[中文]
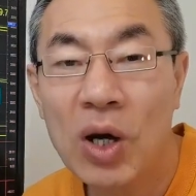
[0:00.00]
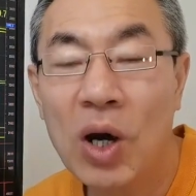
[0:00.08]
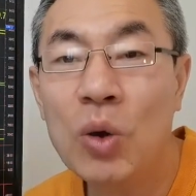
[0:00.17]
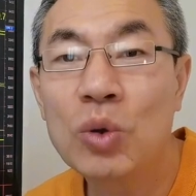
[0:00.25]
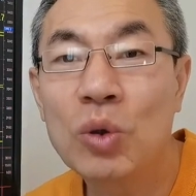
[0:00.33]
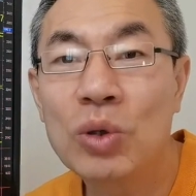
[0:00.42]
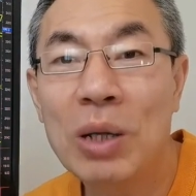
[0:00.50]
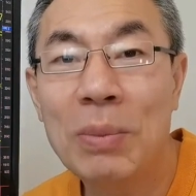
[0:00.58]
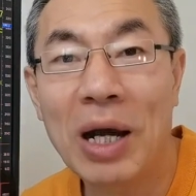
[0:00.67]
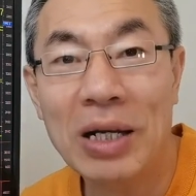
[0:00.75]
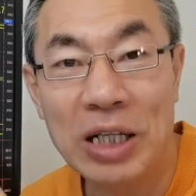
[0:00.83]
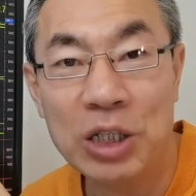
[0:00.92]
欧洲那
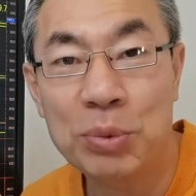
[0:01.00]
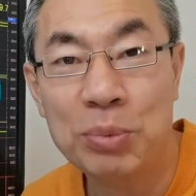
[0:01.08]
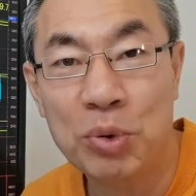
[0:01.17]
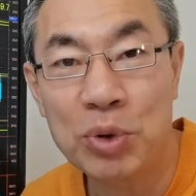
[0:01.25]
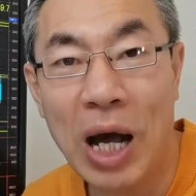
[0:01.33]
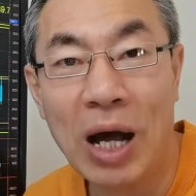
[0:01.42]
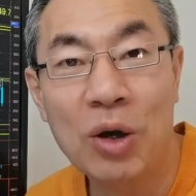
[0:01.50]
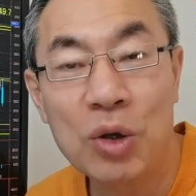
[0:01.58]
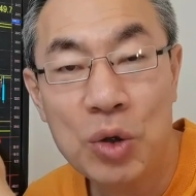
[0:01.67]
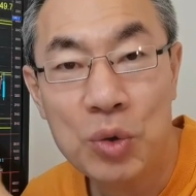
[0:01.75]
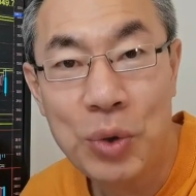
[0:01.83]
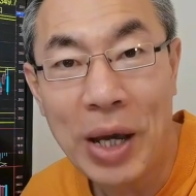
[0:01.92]
边也是普涨，
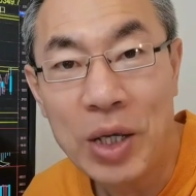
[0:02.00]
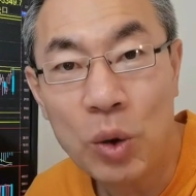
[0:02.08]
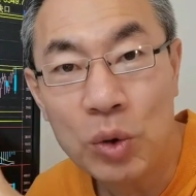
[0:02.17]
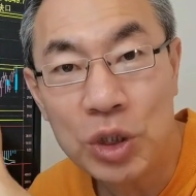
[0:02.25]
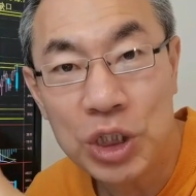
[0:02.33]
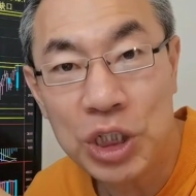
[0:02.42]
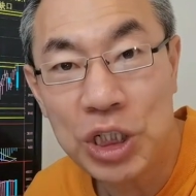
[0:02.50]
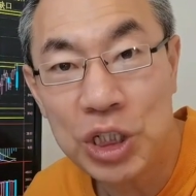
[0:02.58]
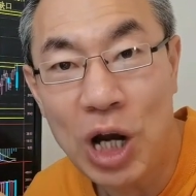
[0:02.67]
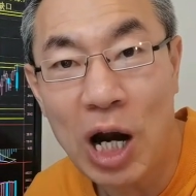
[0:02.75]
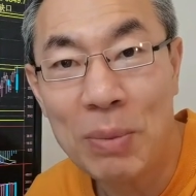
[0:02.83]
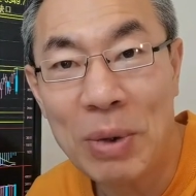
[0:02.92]
原油七
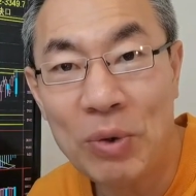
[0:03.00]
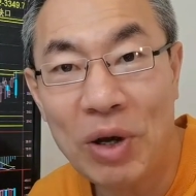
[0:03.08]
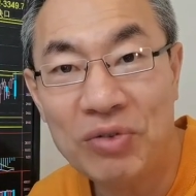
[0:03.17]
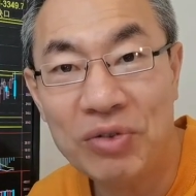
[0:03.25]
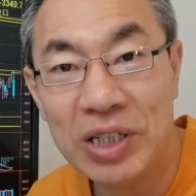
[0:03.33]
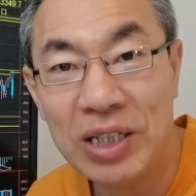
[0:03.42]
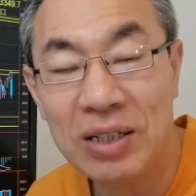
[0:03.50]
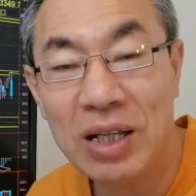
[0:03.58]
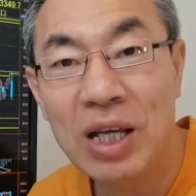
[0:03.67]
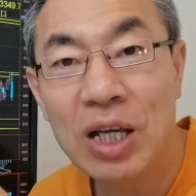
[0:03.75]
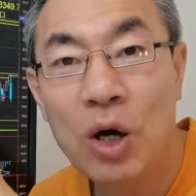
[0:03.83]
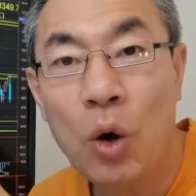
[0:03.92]
十二美元附近。
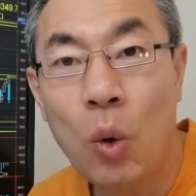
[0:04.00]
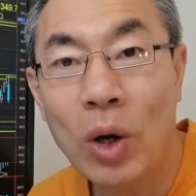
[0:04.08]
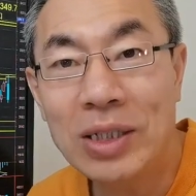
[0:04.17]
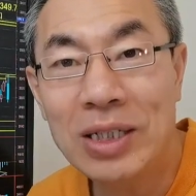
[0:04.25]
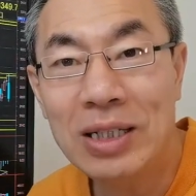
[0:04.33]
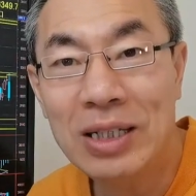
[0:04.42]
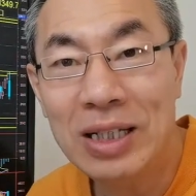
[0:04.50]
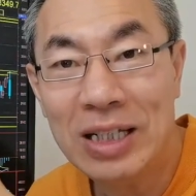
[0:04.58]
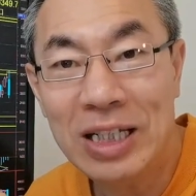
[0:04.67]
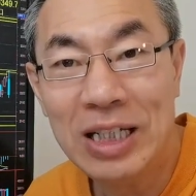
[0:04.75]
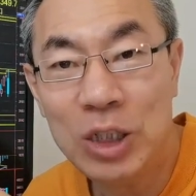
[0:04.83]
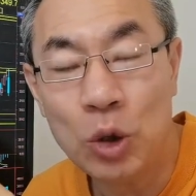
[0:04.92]
黄金
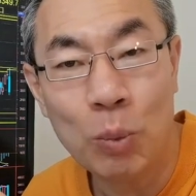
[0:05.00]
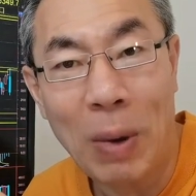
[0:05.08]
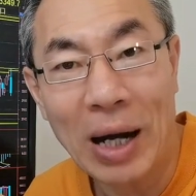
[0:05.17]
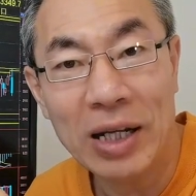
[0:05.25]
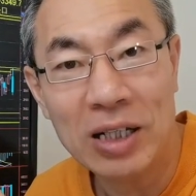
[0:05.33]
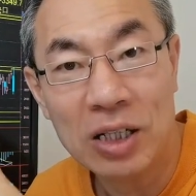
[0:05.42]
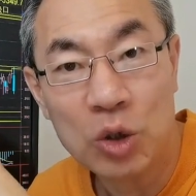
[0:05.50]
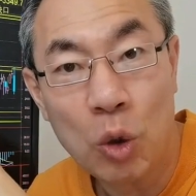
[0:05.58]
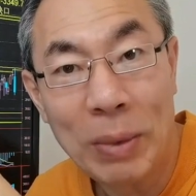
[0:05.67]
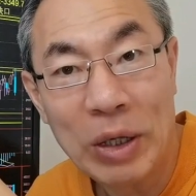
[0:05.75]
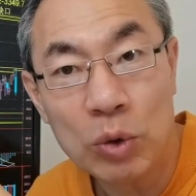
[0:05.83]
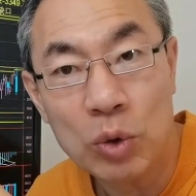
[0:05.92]
一九八零都
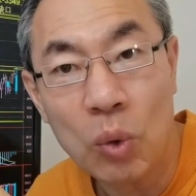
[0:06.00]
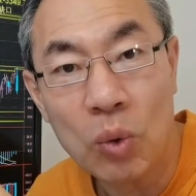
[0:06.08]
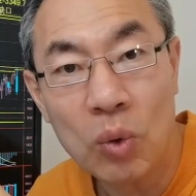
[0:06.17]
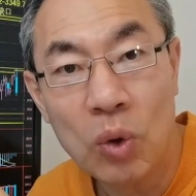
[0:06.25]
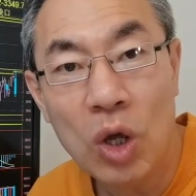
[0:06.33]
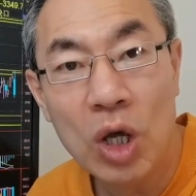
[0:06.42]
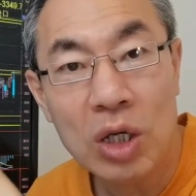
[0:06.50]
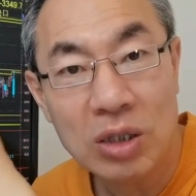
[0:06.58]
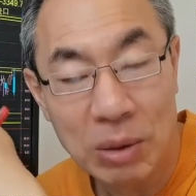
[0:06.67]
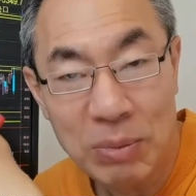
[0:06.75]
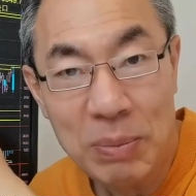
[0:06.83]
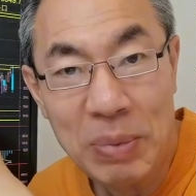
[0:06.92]
没有动，
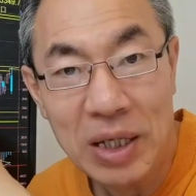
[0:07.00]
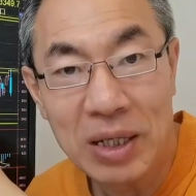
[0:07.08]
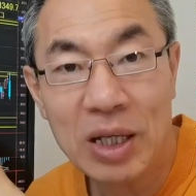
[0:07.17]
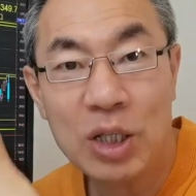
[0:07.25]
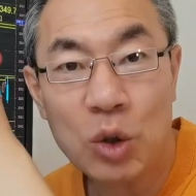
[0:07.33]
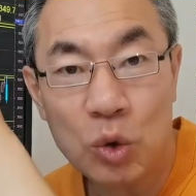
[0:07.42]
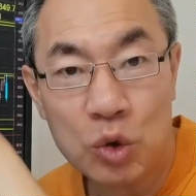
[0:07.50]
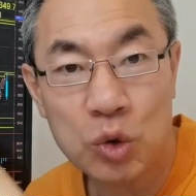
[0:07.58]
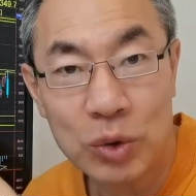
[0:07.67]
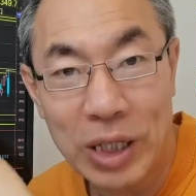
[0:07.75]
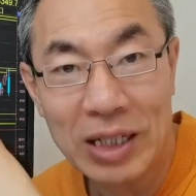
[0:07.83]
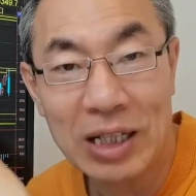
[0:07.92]
人民币又
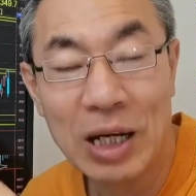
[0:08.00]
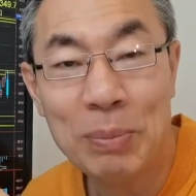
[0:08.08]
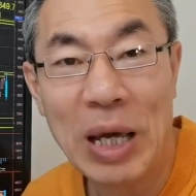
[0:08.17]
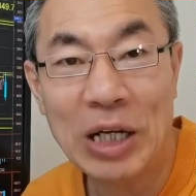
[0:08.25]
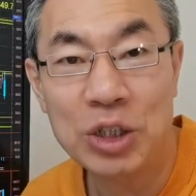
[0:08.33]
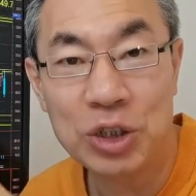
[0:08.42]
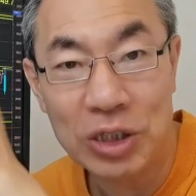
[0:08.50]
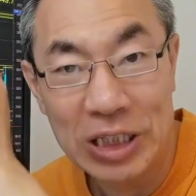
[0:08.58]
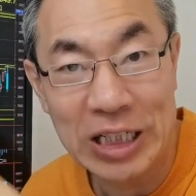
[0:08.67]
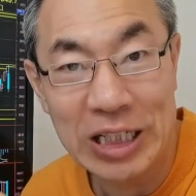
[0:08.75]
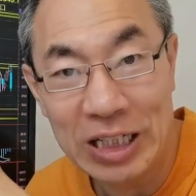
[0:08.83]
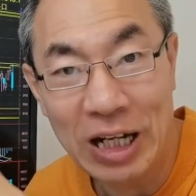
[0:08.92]
出现一个贬值，
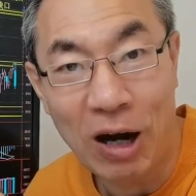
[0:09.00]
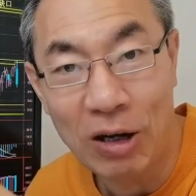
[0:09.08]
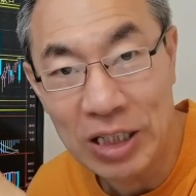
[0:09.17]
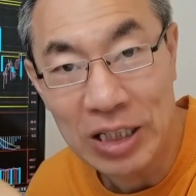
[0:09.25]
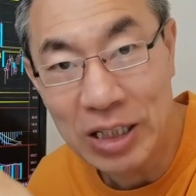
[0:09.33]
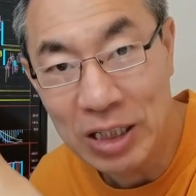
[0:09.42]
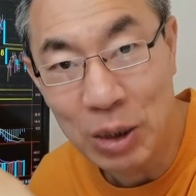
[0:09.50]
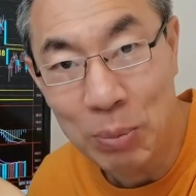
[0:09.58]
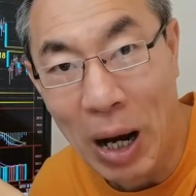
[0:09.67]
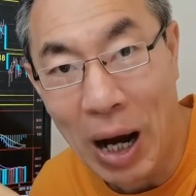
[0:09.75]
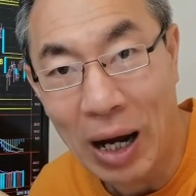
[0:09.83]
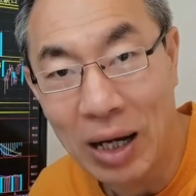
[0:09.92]
七点一一
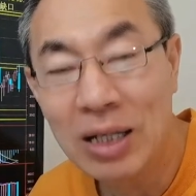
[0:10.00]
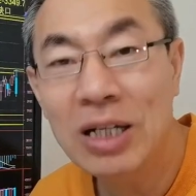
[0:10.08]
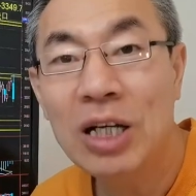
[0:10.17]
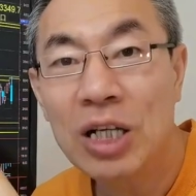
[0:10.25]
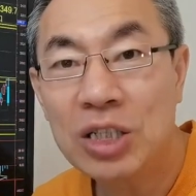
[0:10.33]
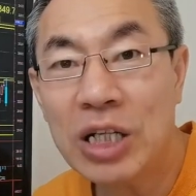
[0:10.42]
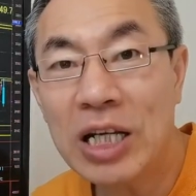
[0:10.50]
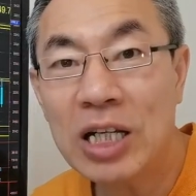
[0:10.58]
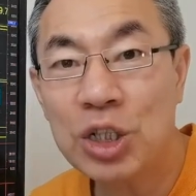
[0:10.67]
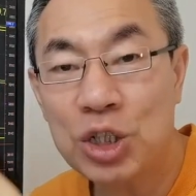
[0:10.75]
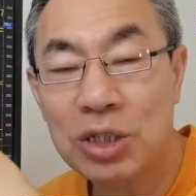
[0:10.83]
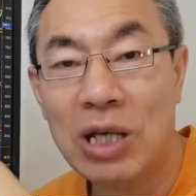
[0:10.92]
八，这
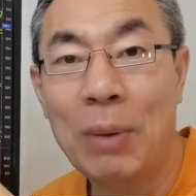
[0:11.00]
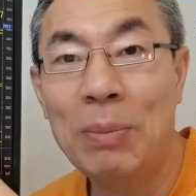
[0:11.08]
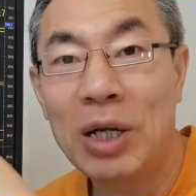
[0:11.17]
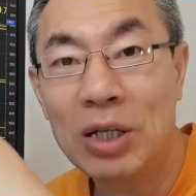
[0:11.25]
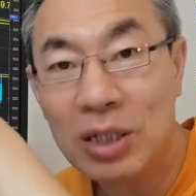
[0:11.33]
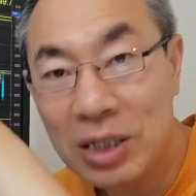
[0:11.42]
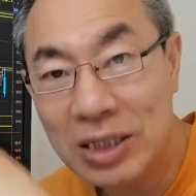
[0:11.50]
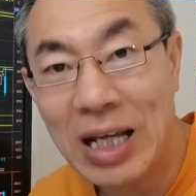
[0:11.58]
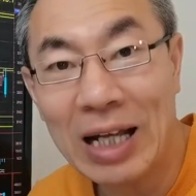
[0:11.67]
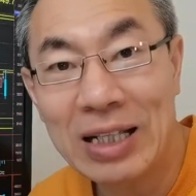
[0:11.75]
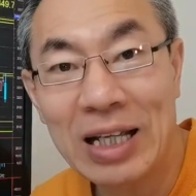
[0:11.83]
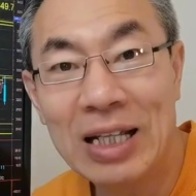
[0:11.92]
个是咱们
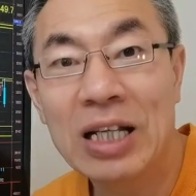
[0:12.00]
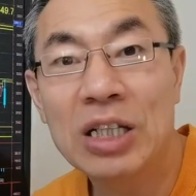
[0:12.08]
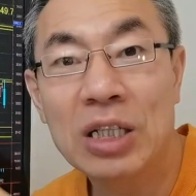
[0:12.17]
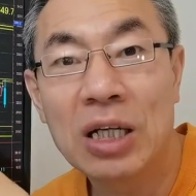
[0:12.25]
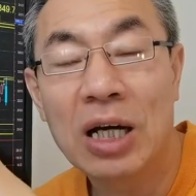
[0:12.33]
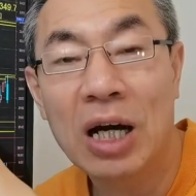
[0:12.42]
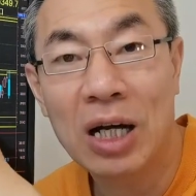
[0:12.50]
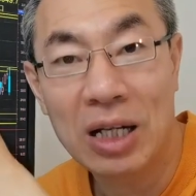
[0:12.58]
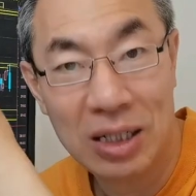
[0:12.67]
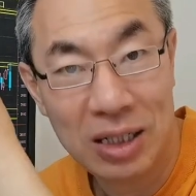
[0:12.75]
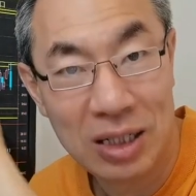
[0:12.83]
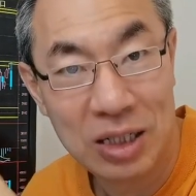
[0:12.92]
下跌的一个
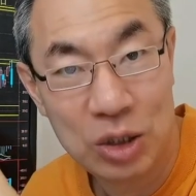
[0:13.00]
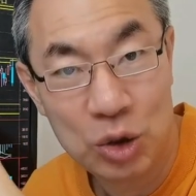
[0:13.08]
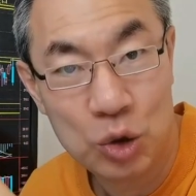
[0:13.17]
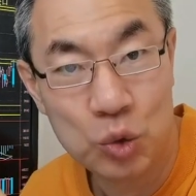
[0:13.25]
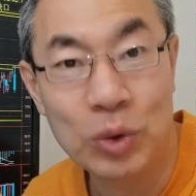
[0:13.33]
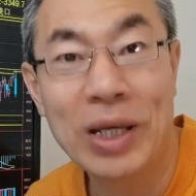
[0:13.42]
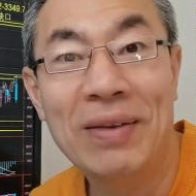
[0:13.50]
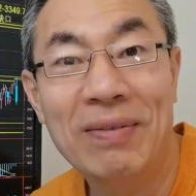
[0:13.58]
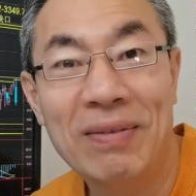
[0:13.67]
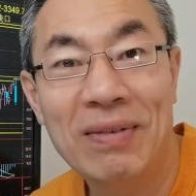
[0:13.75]
主因。